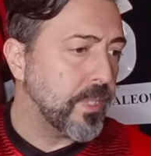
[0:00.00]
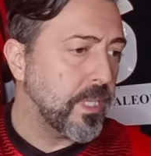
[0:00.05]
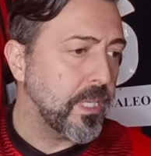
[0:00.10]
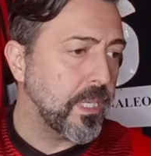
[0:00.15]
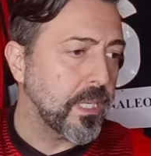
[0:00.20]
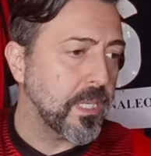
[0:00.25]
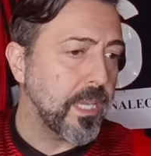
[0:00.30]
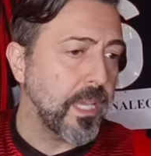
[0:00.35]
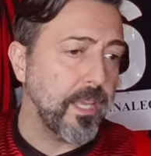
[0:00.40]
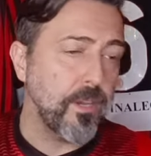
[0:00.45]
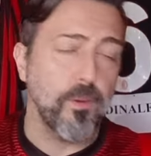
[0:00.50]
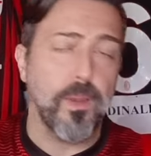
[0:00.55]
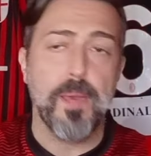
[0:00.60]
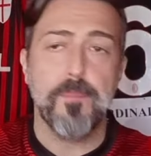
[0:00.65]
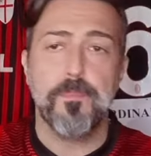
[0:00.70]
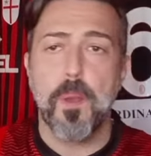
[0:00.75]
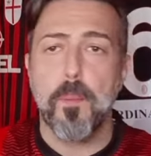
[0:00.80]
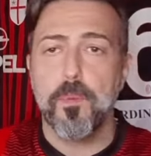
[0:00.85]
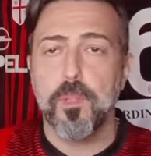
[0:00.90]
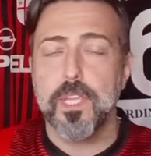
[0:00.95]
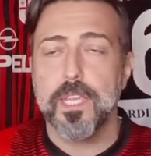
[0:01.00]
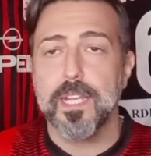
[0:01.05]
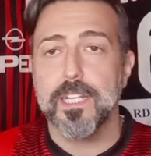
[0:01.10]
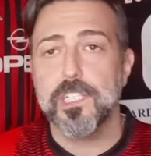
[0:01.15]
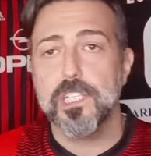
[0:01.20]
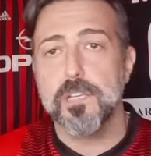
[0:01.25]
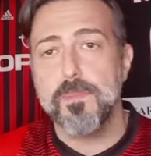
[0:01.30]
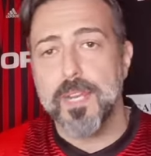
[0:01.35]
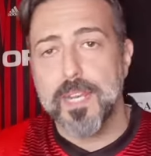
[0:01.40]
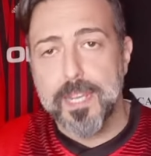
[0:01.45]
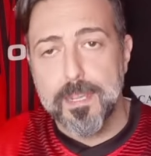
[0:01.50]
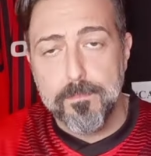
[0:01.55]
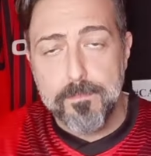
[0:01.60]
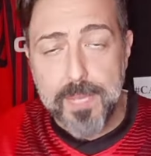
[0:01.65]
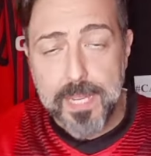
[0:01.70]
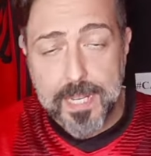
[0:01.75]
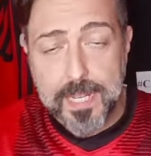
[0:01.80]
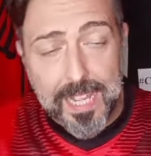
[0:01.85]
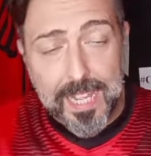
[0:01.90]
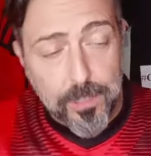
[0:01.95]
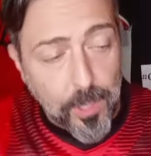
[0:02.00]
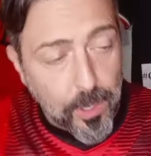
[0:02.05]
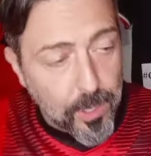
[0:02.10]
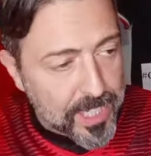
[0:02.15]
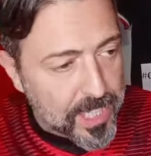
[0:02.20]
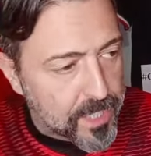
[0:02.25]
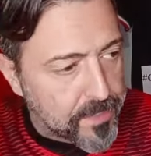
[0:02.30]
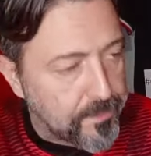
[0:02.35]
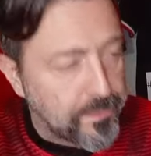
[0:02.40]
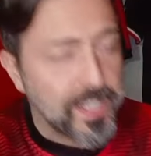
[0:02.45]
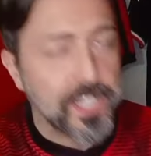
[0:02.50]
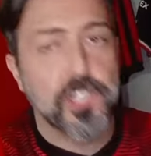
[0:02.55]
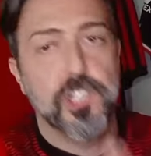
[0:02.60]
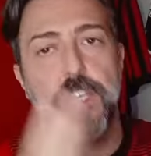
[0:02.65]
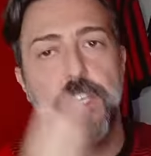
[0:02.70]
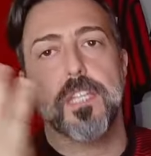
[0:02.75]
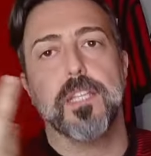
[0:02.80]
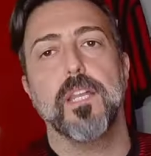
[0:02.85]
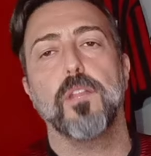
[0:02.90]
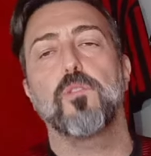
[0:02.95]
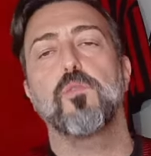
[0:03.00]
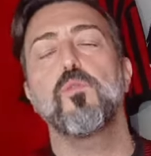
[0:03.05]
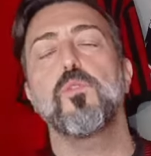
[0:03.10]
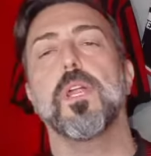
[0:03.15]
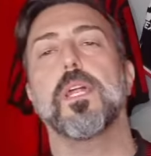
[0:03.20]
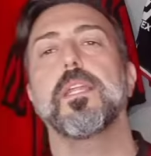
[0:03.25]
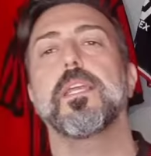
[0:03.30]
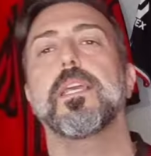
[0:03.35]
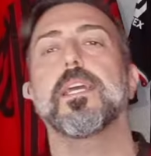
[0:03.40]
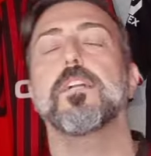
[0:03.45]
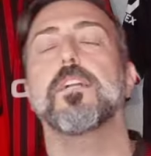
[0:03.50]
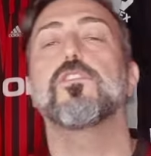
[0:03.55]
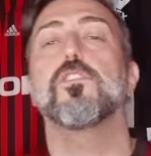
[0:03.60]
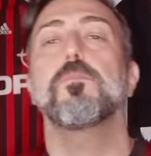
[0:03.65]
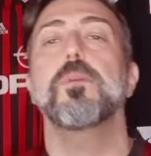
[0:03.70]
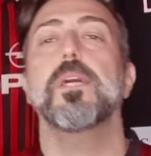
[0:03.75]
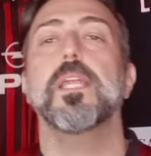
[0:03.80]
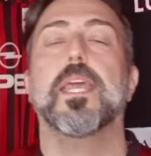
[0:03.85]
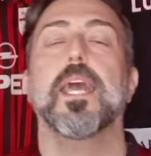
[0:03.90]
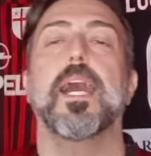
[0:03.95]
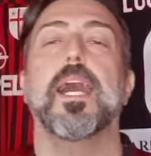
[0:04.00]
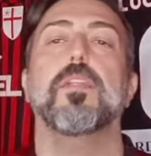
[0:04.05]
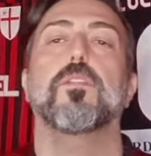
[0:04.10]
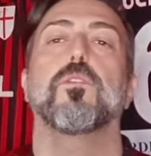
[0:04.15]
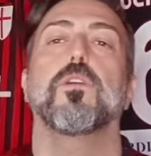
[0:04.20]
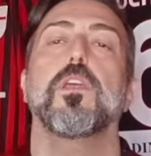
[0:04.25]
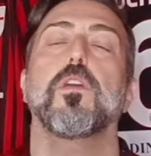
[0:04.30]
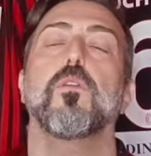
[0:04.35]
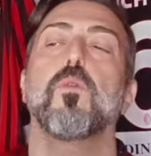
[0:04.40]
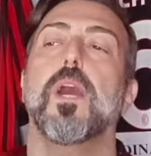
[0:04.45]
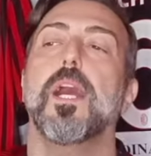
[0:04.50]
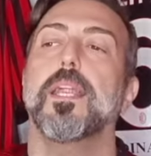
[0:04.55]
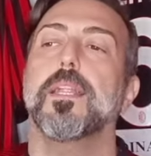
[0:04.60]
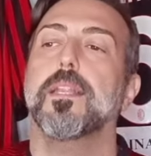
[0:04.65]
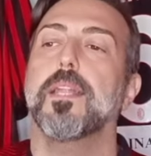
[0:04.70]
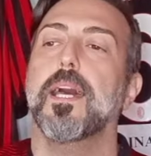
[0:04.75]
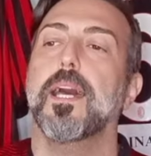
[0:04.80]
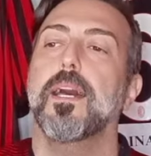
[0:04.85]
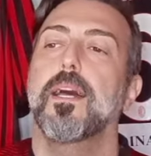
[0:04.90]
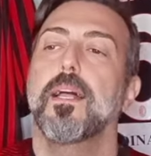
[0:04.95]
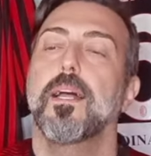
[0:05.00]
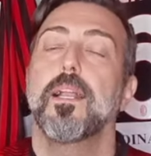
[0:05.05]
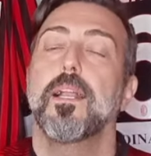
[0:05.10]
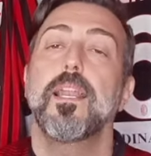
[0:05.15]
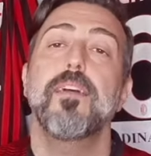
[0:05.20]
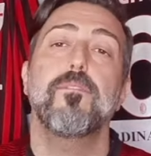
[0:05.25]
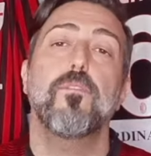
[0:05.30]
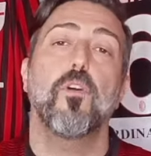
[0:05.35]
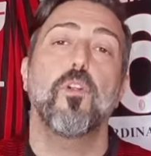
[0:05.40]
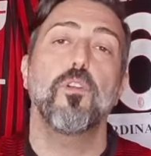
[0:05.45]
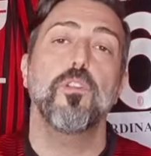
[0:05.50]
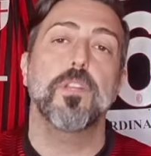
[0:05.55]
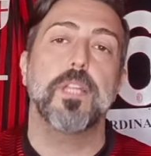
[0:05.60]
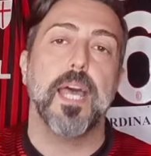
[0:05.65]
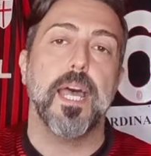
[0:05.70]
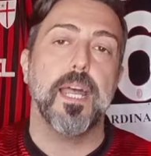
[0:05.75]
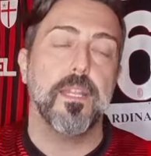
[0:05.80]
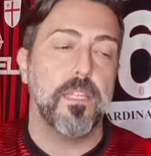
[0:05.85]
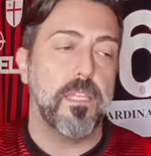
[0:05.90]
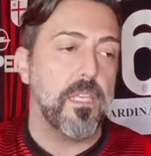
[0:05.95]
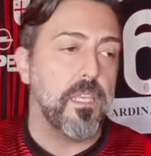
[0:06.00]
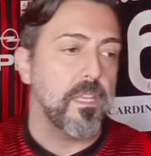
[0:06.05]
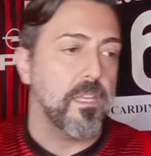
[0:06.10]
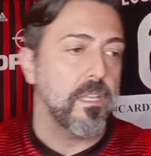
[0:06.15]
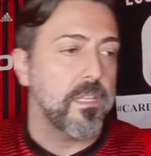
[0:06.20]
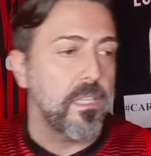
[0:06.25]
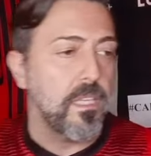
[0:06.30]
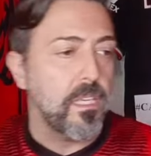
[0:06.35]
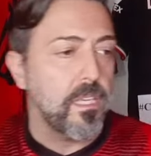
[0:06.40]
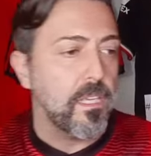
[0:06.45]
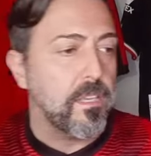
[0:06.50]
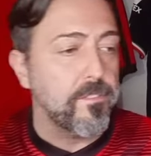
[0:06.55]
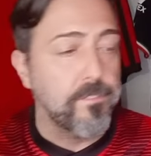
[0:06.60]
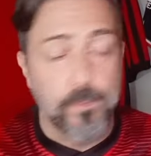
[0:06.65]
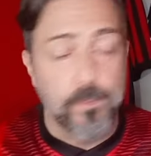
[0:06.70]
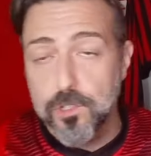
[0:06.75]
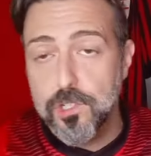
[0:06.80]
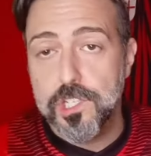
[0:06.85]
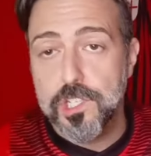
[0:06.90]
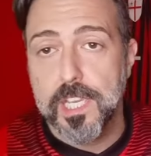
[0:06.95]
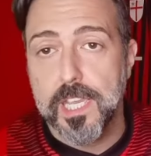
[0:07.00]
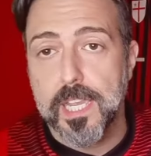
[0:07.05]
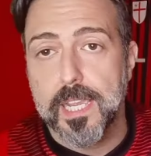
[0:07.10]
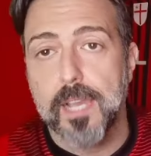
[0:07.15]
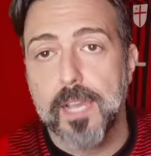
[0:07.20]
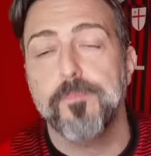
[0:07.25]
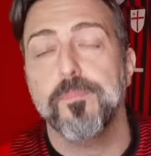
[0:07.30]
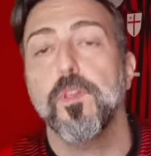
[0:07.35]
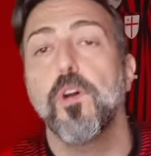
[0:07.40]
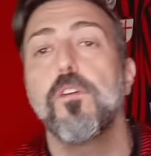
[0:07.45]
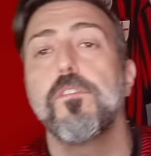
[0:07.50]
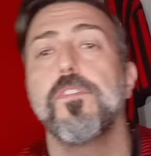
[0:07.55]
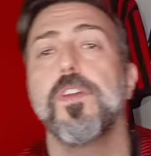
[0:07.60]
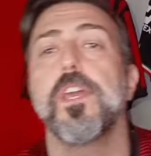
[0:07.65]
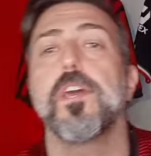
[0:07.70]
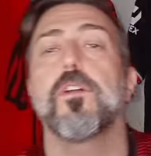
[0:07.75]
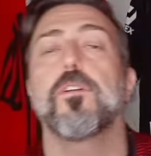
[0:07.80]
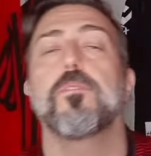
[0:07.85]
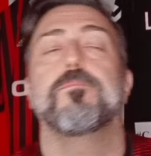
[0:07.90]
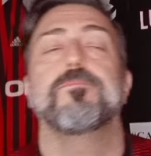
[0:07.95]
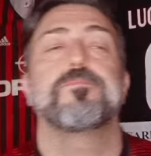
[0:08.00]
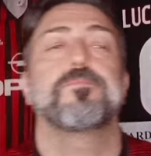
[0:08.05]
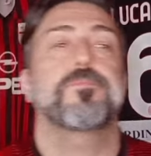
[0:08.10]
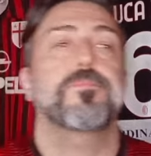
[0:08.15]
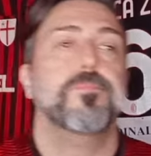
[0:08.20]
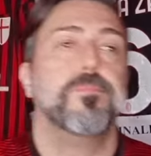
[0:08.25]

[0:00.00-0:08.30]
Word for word: eh, che non è proprio di calciomercato, è una sfaccettatura di calciomercato, riguarda le volontà di, di Fonseca, ovvero